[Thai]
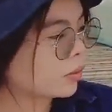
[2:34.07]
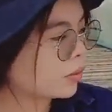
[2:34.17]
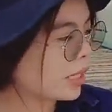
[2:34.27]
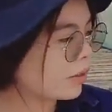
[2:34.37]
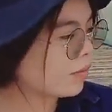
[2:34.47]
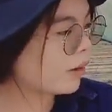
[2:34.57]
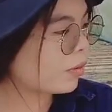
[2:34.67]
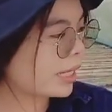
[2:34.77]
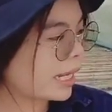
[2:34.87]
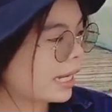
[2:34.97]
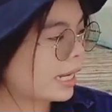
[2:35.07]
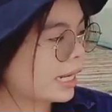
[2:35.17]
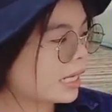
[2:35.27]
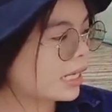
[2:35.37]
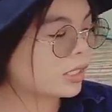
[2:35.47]
ดูเห็นว่าโอเค
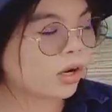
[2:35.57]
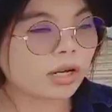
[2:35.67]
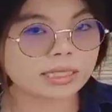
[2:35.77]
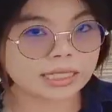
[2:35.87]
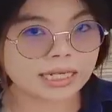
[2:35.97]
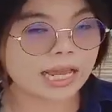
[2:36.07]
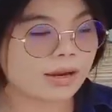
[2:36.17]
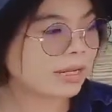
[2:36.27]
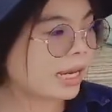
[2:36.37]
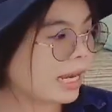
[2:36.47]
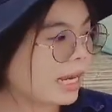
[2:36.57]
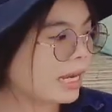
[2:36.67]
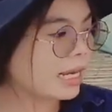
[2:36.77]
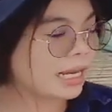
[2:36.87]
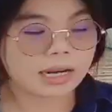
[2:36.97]
ยอดติดแล้วนะคะ
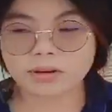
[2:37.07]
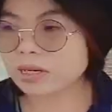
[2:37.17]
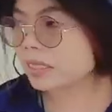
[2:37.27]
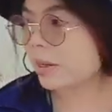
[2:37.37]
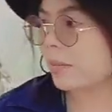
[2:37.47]
เราก็สา